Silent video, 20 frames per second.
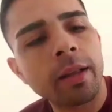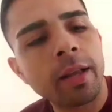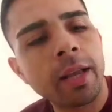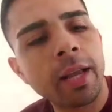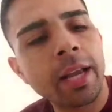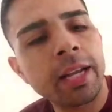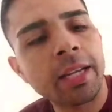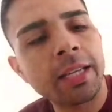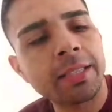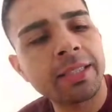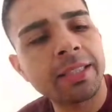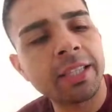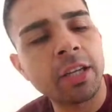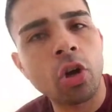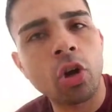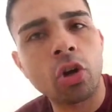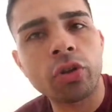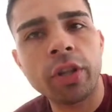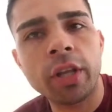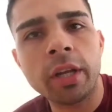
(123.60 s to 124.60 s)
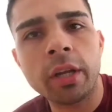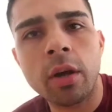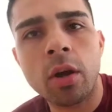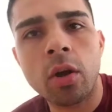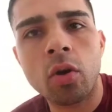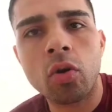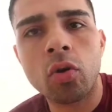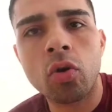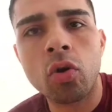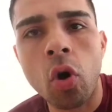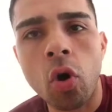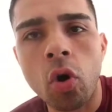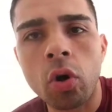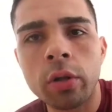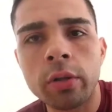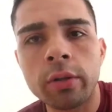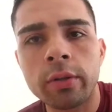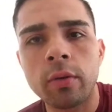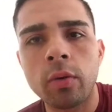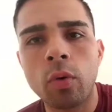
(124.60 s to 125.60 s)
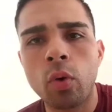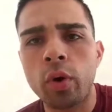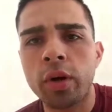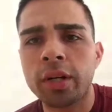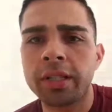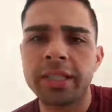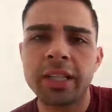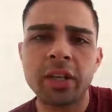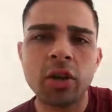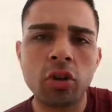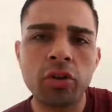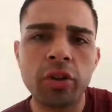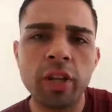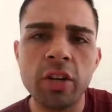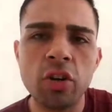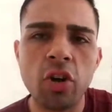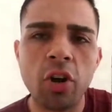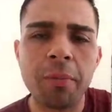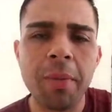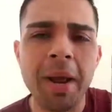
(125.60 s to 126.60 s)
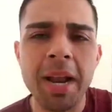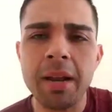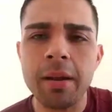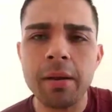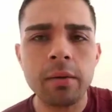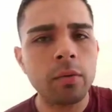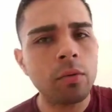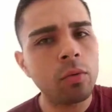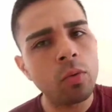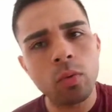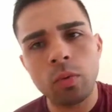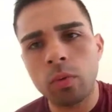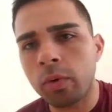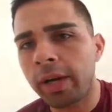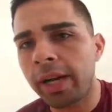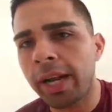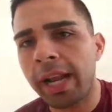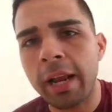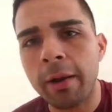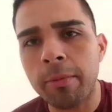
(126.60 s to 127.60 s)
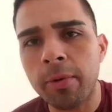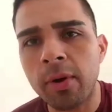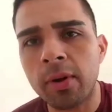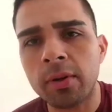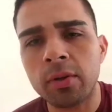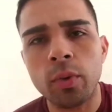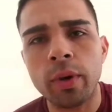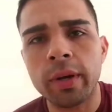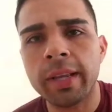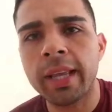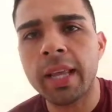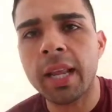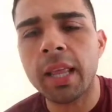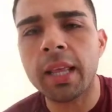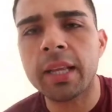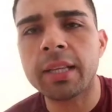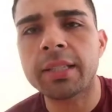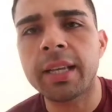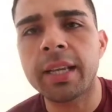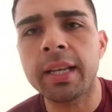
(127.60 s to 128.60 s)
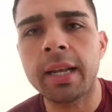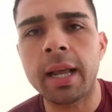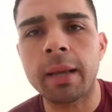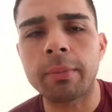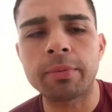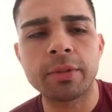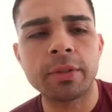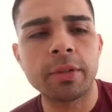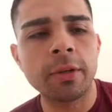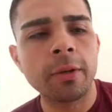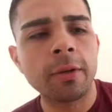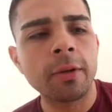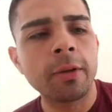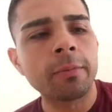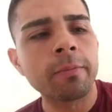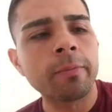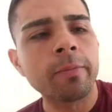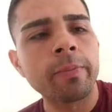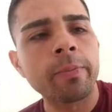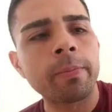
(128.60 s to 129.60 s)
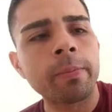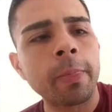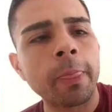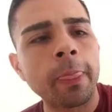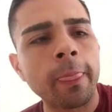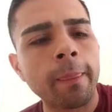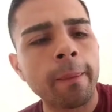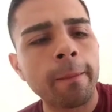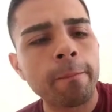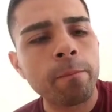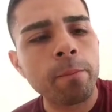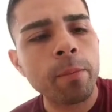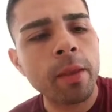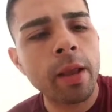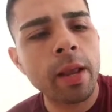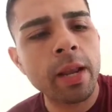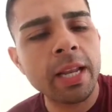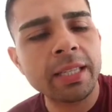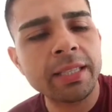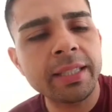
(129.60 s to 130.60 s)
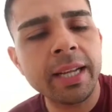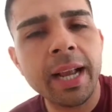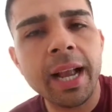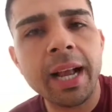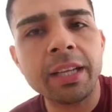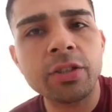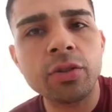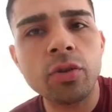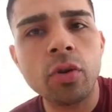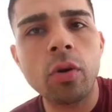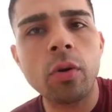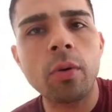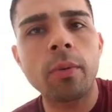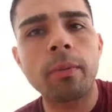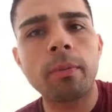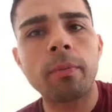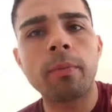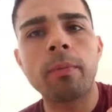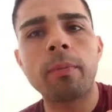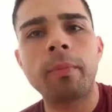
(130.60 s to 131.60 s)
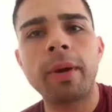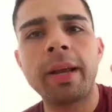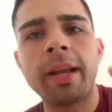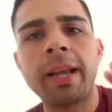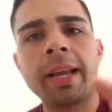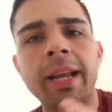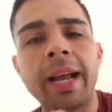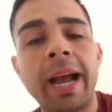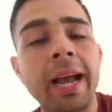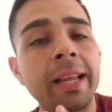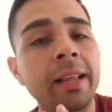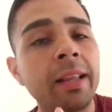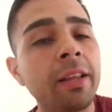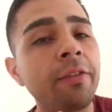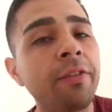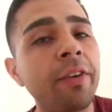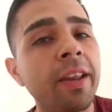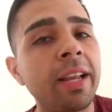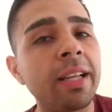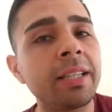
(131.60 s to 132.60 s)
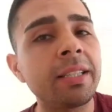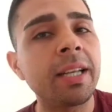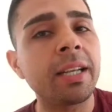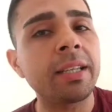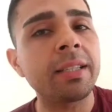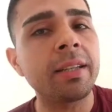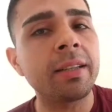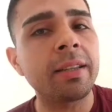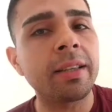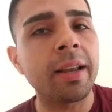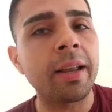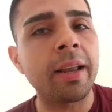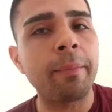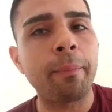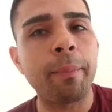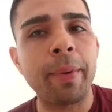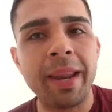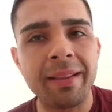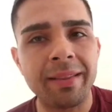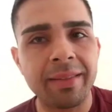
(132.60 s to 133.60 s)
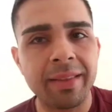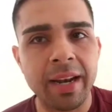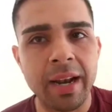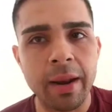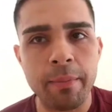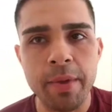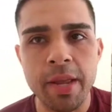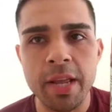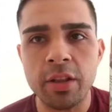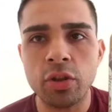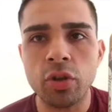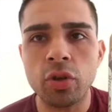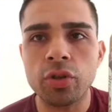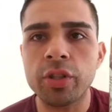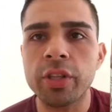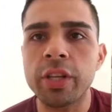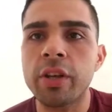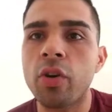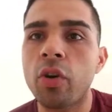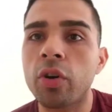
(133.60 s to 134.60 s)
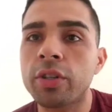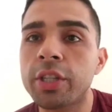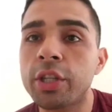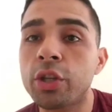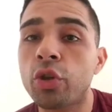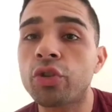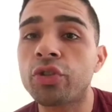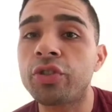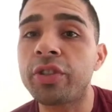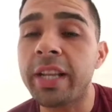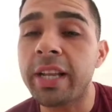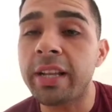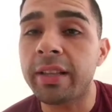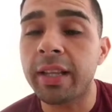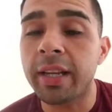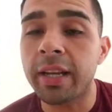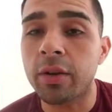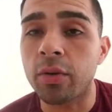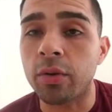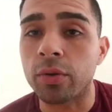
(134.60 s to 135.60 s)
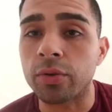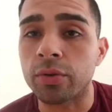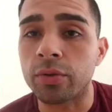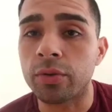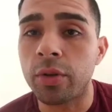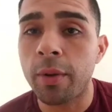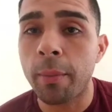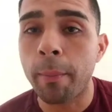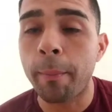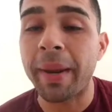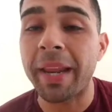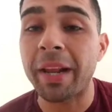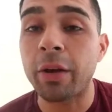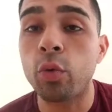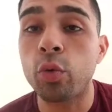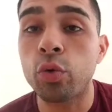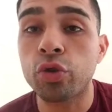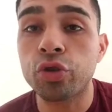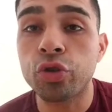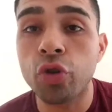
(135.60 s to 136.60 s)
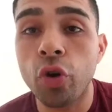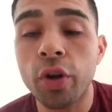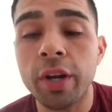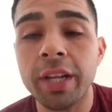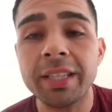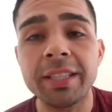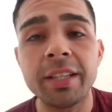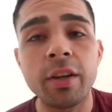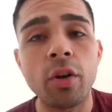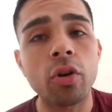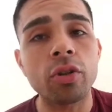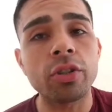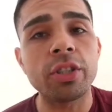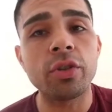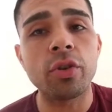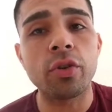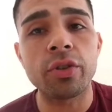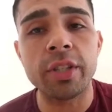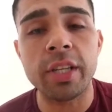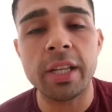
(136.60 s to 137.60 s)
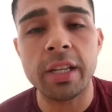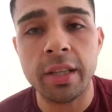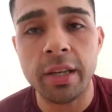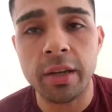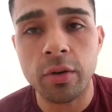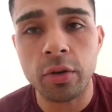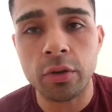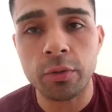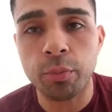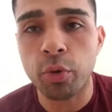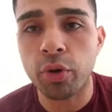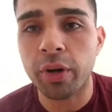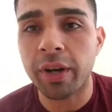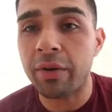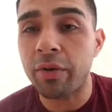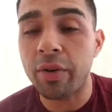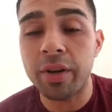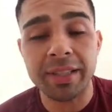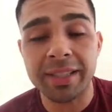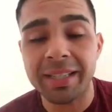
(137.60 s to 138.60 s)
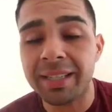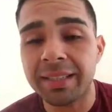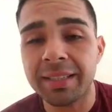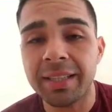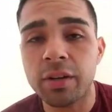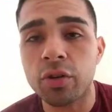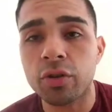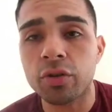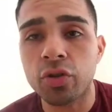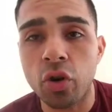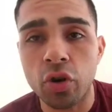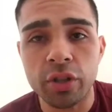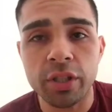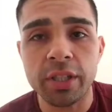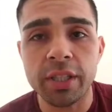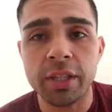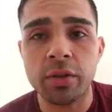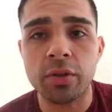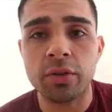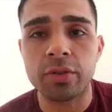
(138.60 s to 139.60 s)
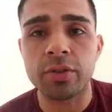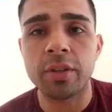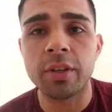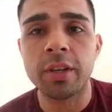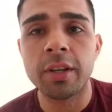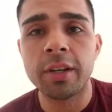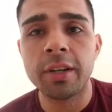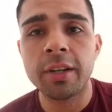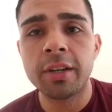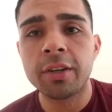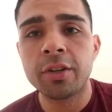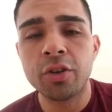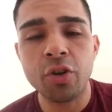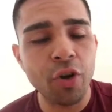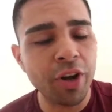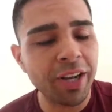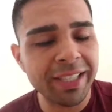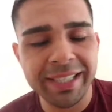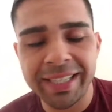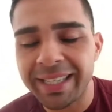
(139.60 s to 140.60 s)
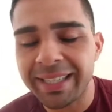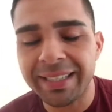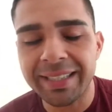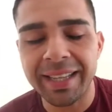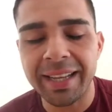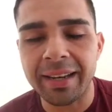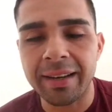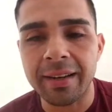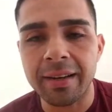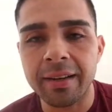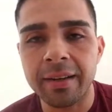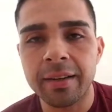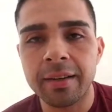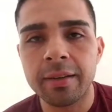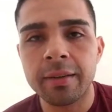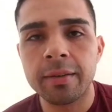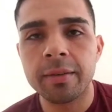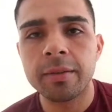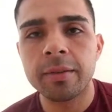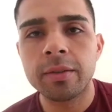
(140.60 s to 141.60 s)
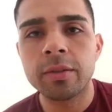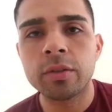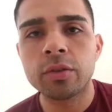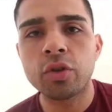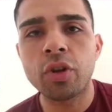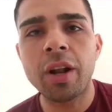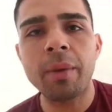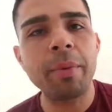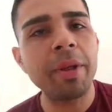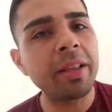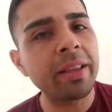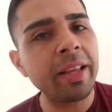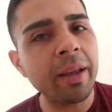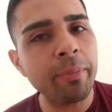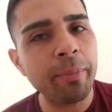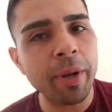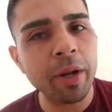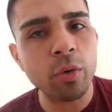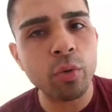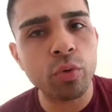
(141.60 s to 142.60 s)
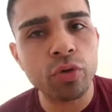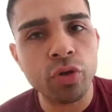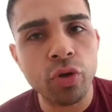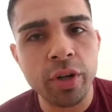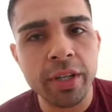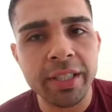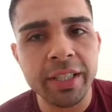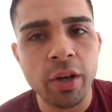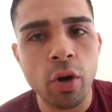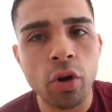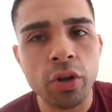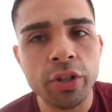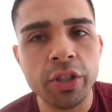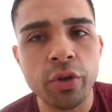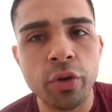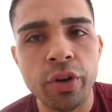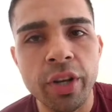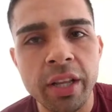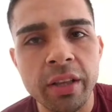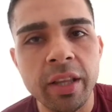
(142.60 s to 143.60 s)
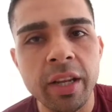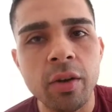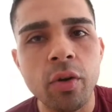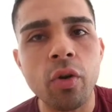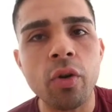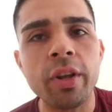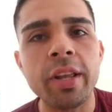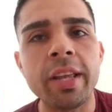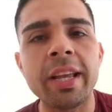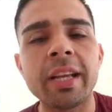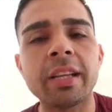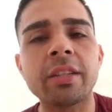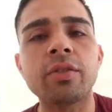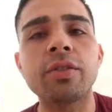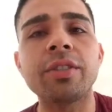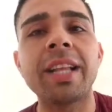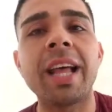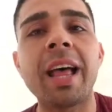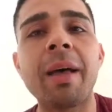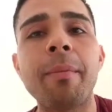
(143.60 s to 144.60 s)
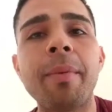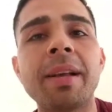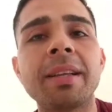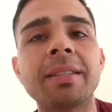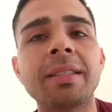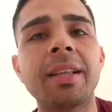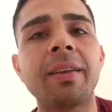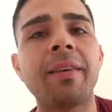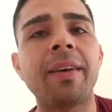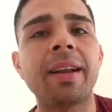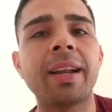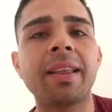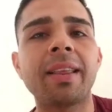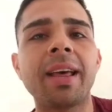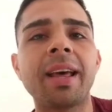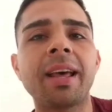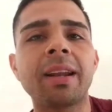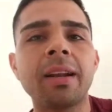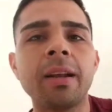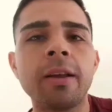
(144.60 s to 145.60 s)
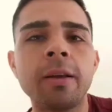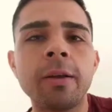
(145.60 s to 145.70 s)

El Psychotic Gold o el Psychotic normal o el I Am God, cualquiera de Insane Labs. En este caso eh, hay diferencias entre preentrenamientos y óxidos nítricos, precursores de óxidos nítricos, porque no existen los óxidos, no existen. Solamente hay precursores de óxido nítrico y esos nada más te van a dar